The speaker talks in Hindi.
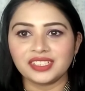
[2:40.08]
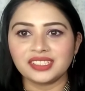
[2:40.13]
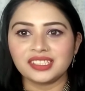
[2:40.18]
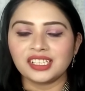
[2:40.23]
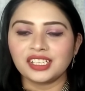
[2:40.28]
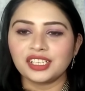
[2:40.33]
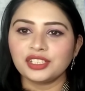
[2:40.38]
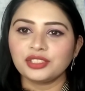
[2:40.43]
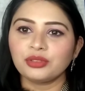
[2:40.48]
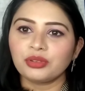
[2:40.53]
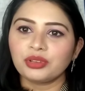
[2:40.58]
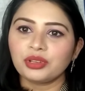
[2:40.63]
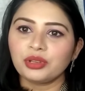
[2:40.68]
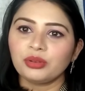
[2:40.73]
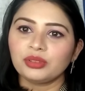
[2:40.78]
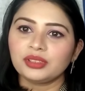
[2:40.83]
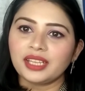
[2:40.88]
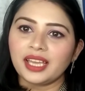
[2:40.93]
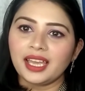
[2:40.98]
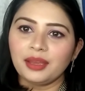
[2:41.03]
फंक्शन की जो कि
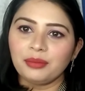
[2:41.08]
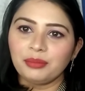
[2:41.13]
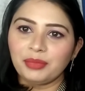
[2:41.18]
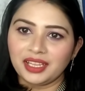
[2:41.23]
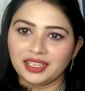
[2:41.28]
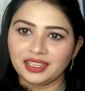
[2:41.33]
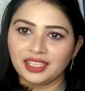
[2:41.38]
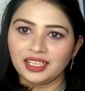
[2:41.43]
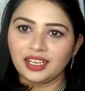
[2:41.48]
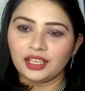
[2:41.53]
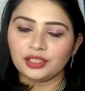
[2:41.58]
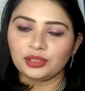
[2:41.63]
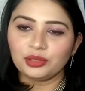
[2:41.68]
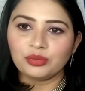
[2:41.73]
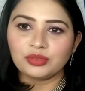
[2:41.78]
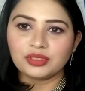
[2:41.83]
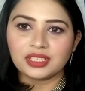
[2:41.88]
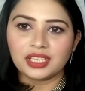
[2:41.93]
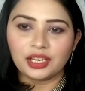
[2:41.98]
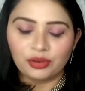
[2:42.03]
होता है मेहंदी का तो
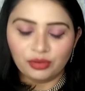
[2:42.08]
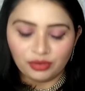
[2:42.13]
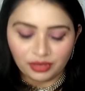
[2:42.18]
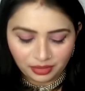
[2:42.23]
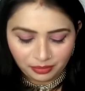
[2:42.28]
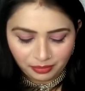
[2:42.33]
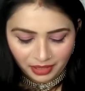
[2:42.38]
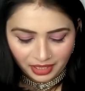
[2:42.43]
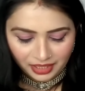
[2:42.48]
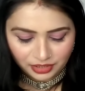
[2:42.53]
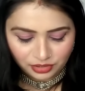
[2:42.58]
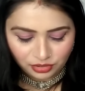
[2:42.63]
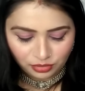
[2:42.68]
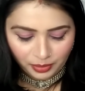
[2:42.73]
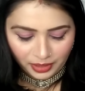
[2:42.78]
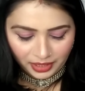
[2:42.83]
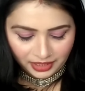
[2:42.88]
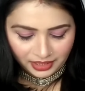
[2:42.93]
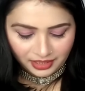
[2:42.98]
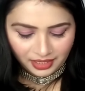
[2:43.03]
उसके अकॉर्डिंग मैंने जो
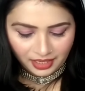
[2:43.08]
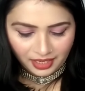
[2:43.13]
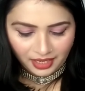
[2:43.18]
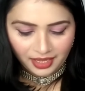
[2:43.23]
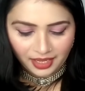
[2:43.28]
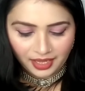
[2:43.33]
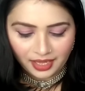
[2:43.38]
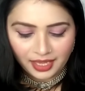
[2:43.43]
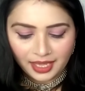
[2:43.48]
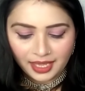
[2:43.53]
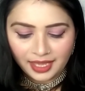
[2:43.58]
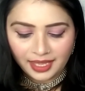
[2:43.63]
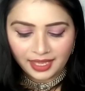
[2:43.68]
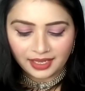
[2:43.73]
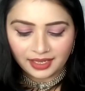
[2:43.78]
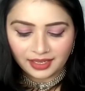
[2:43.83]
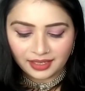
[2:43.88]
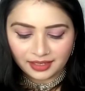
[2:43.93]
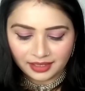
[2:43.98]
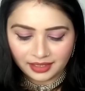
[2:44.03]
बाय किया है
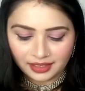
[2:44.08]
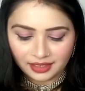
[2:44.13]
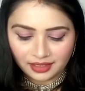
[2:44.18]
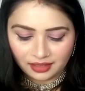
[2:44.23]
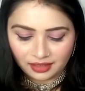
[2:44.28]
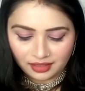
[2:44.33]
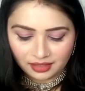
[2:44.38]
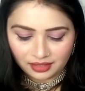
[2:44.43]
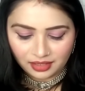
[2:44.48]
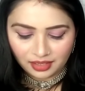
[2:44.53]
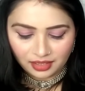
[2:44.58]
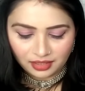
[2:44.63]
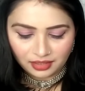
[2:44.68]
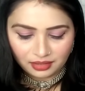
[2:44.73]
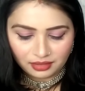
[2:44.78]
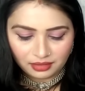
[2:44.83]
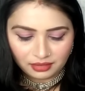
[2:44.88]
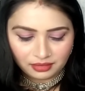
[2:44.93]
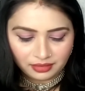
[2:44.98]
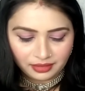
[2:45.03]
एक ग्रीन कलर का
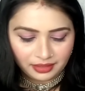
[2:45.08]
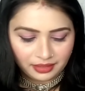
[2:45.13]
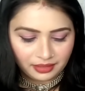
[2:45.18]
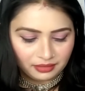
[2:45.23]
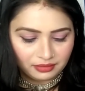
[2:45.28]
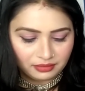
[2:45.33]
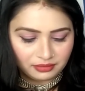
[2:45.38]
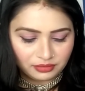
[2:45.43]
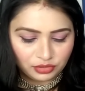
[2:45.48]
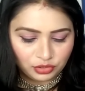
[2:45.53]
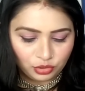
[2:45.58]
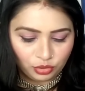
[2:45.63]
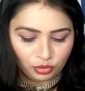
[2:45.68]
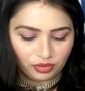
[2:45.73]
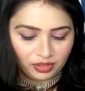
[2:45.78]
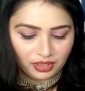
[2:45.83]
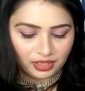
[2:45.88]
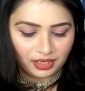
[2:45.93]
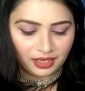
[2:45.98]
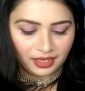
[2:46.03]

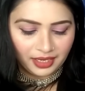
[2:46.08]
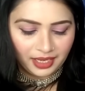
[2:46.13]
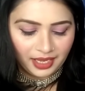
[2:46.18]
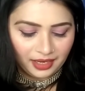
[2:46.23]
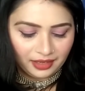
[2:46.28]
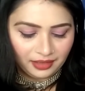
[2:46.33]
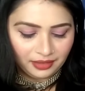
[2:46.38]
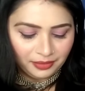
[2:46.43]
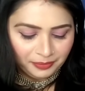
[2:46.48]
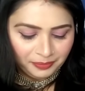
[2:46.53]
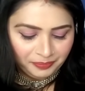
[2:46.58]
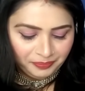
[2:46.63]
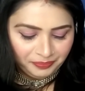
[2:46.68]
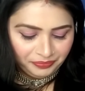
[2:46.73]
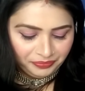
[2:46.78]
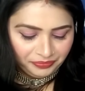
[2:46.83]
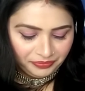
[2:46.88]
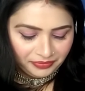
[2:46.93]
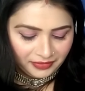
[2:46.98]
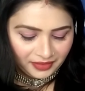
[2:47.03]
चोकर अगेन
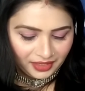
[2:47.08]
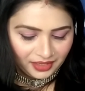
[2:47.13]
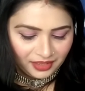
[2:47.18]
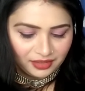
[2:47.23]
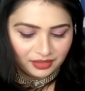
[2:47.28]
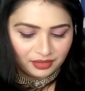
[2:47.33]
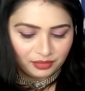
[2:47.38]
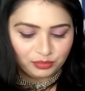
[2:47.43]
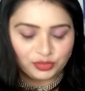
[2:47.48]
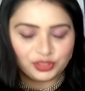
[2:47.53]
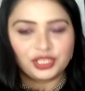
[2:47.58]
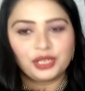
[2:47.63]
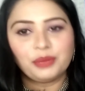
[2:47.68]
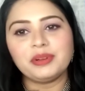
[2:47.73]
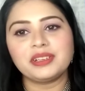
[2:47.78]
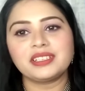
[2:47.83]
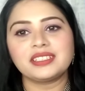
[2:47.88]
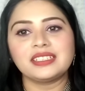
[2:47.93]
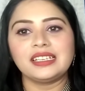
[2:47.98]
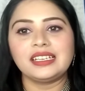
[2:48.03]
मुझे
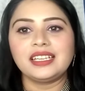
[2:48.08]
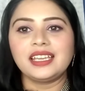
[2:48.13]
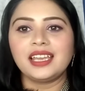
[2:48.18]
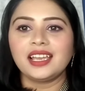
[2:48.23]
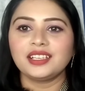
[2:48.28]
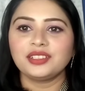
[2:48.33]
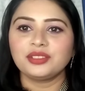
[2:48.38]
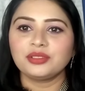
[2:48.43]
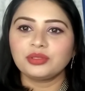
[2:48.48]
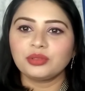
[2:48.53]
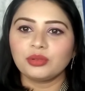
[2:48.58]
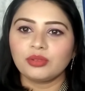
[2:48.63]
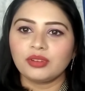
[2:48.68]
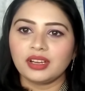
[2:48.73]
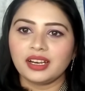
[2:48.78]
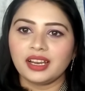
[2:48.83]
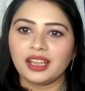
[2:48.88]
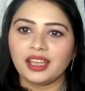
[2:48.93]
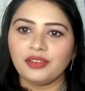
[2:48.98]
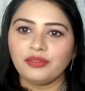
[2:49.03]
पर्सनली है जो
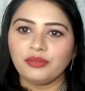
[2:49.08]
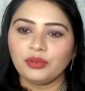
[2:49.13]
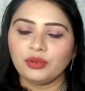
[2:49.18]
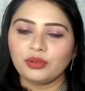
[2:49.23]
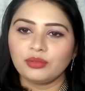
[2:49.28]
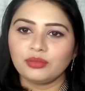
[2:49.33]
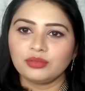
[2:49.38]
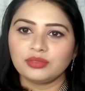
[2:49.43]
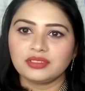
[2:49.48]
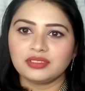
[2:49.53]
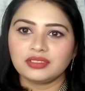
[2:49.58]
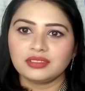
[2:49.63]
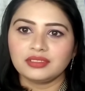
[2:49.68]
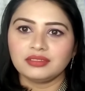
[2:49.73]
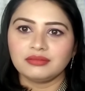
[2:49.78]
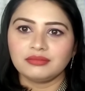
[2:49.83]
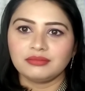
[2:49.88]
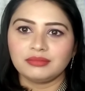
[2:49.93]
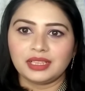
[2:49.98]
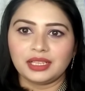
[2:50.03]
चोकर है वो कुछ
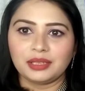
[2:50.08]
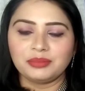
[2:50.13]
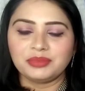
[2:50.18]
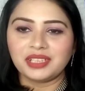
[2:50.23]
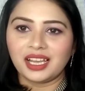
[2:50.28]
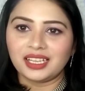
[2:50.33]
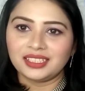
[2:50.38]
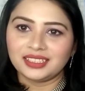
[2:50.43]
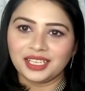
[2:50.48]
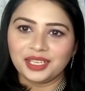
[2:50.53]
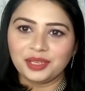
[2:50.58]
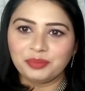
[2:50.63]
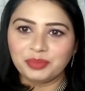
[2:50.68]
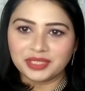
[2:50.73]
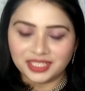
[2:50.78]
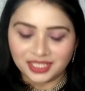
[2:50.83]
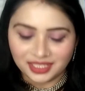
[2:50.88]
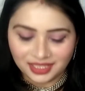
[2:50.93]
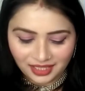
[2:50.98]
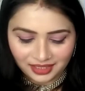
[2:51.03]
मतलब ज़्यादा ही
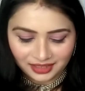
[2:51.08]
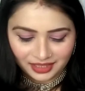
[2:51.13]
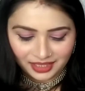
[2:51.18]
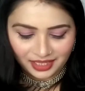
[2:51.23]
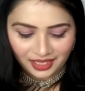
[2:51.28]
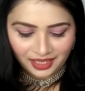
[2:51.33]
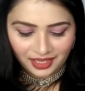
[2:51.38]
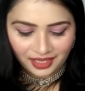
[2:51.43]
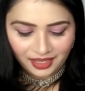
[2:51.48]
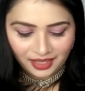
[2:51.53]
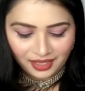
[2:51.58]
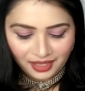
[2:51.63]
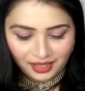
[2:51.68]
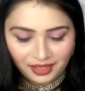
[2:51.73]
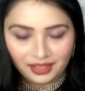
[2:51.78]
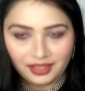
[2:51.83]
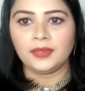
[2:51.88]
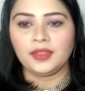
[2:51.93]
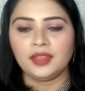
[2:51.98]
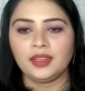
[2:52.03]
पसंद आते हैं
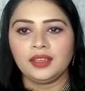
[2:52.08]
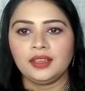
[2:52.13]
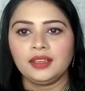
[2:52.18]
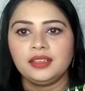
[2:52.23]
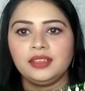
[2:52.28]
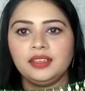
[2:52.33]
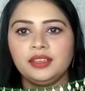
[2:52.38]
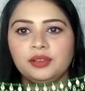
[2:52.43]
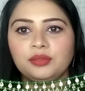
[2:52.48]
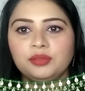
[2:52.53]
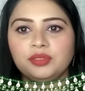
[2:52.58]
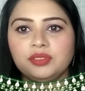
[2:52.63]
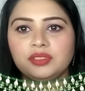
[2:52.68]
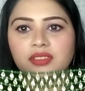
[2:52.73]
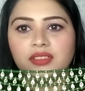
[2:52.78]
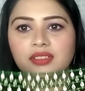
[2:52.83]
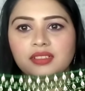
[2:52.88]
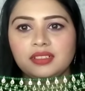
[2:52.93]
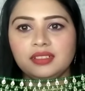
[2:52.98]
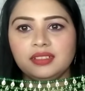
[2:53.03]
ये कुछ